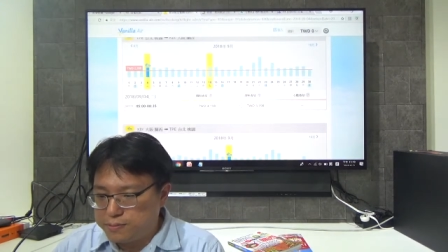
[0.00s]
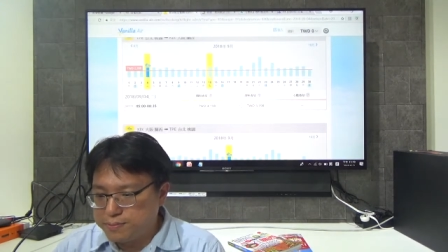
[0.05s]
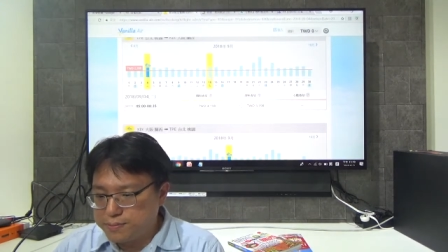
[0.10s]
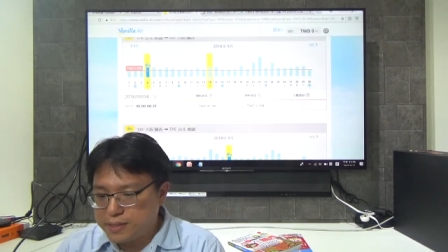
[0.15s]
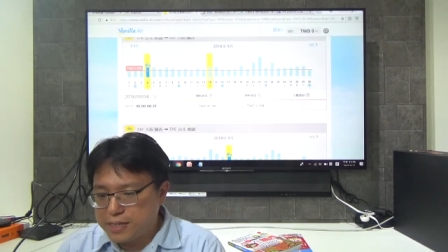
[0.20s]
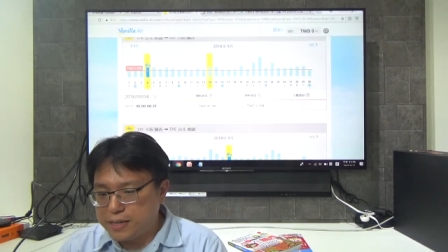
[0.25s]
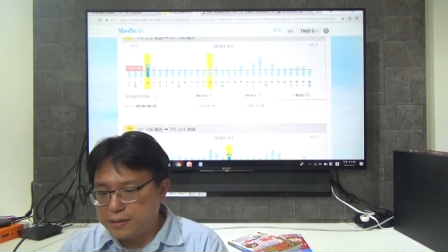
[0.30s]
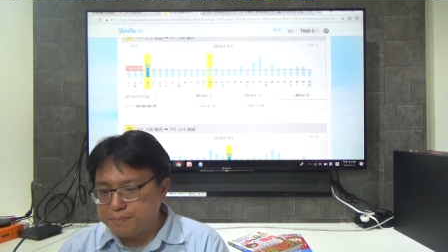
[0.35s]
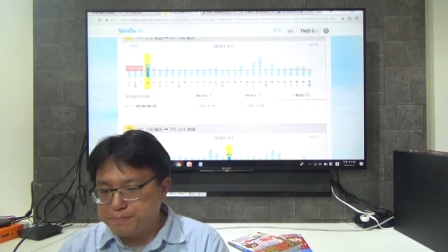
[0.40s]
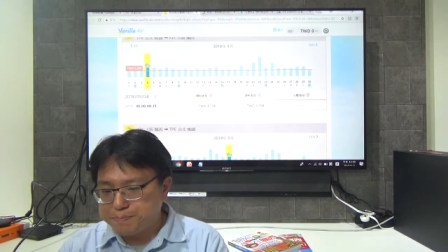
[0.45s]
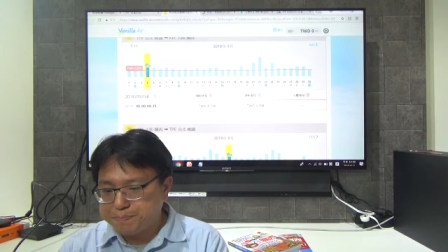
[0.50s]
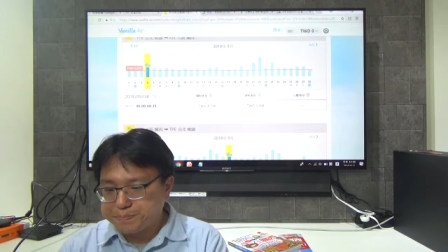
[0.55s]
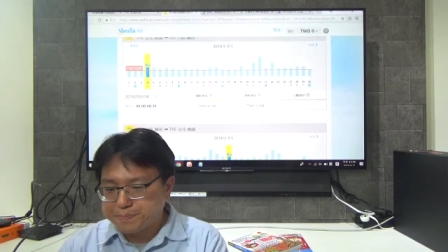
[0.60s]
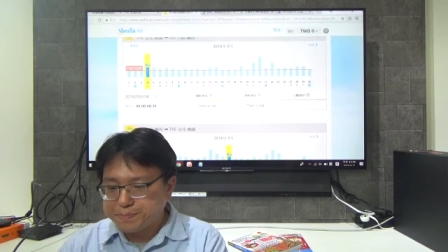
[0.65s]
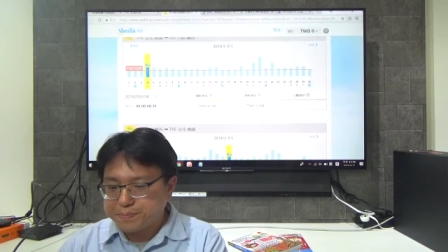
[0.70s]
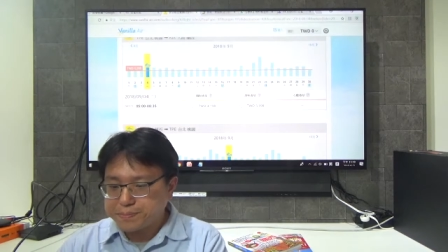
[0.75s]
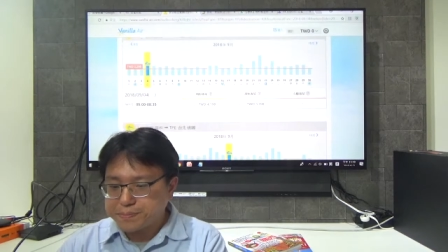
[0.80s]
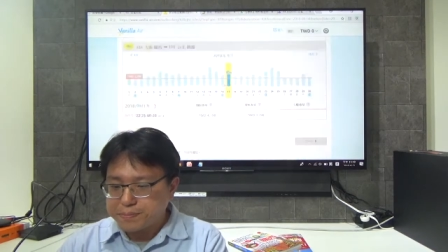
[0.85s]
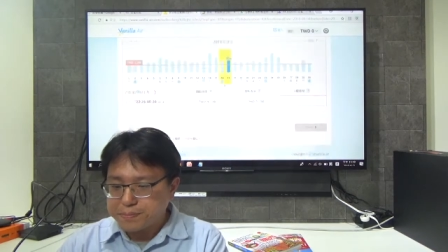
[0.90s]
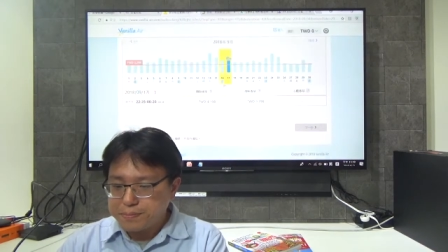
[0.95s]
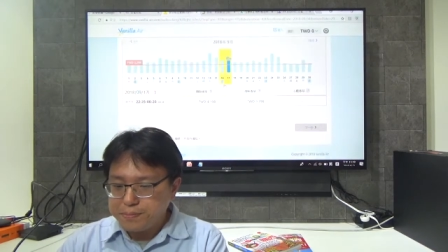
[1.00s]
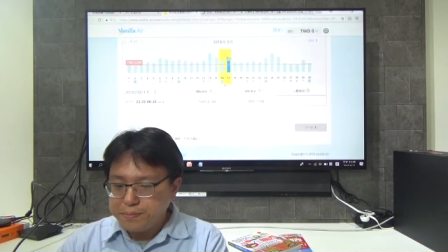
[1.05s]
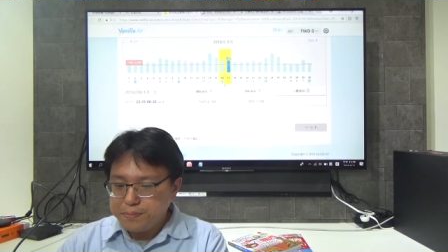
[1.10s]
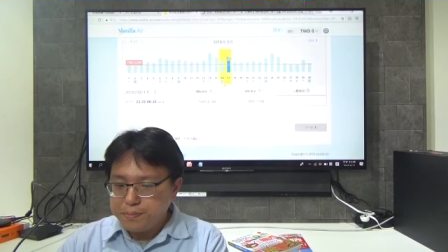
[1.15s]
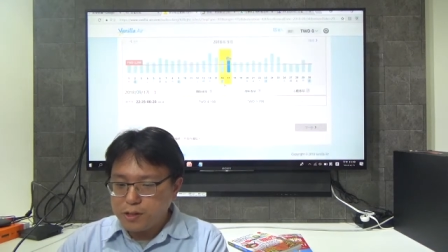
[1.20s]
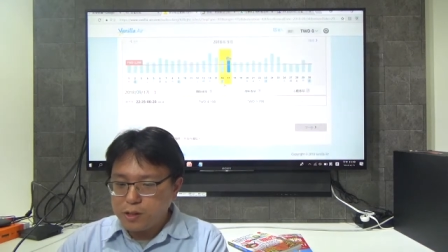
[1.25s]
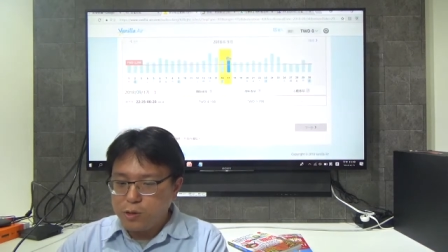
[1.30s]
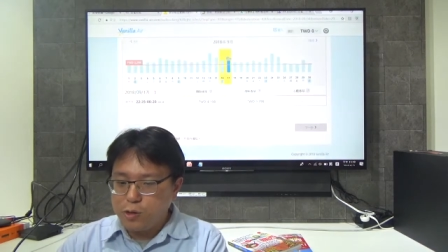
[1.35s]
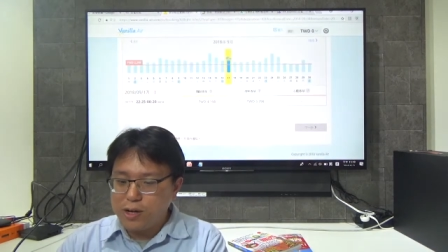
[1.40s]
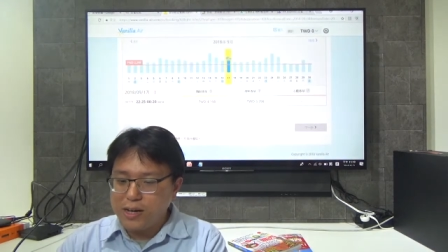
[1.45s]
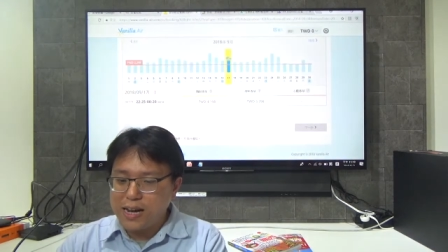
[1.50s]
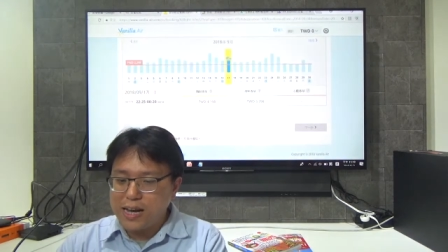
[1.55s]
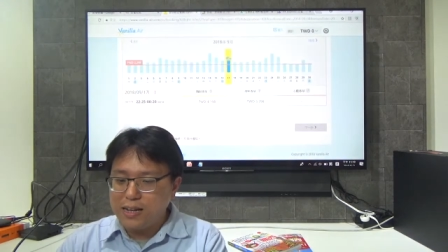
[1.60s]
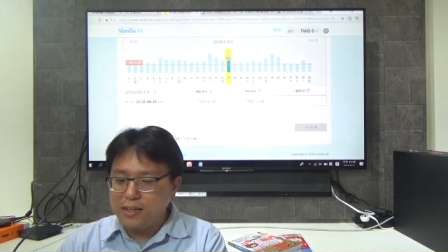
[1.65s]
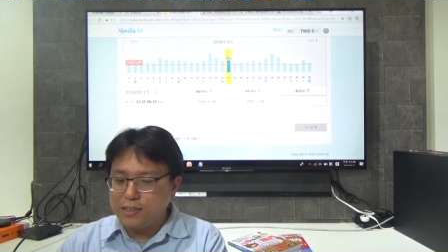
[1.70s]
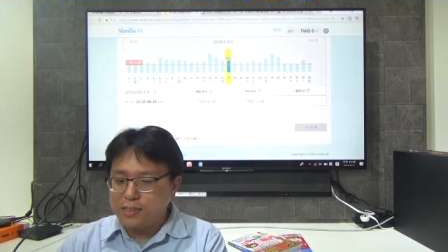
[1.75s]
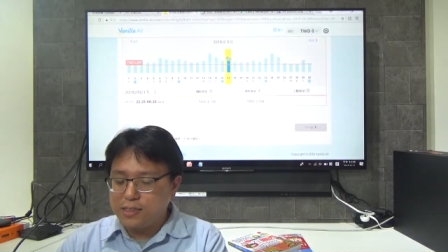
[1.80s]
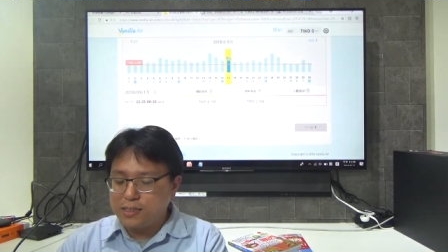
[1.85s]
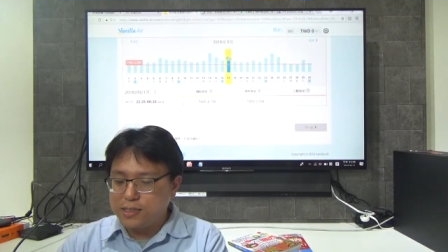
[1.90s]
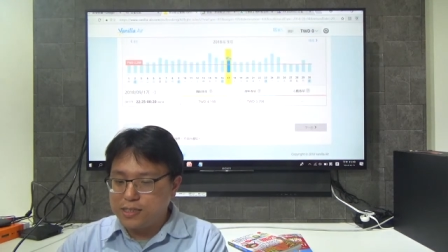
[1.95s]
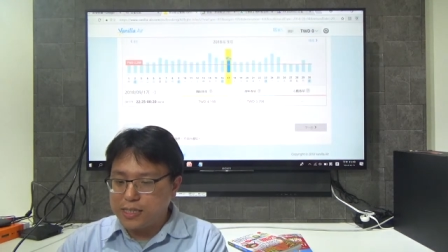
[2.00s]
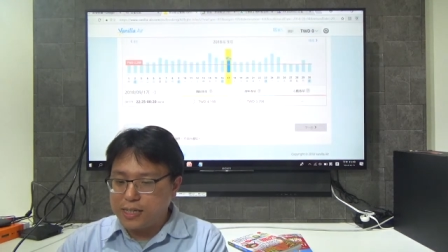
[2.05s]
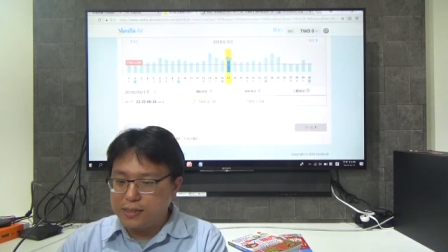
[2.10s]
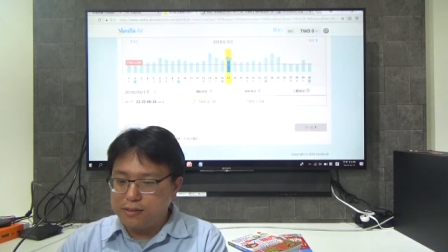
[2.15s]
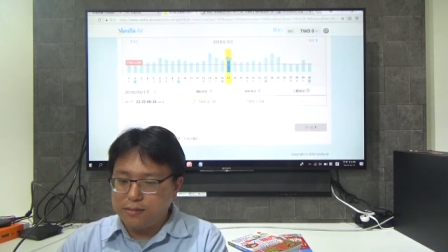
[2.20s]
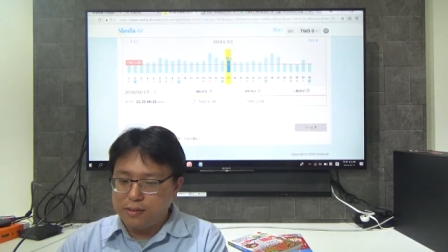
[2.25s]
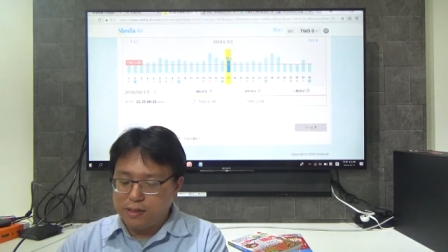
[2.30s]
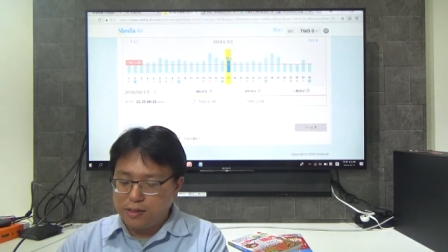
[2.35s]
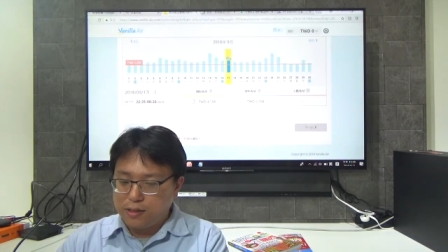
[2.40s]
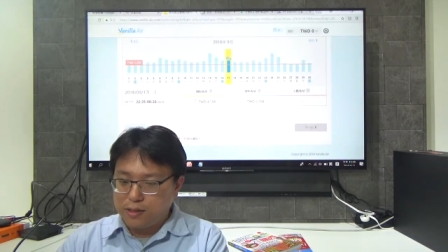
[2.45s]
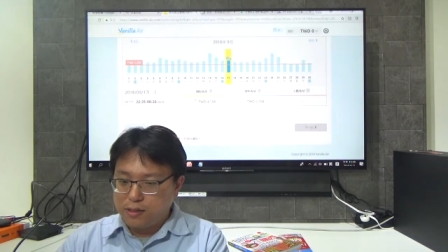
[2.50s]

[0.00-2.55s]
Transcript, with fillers: 那回来的时间，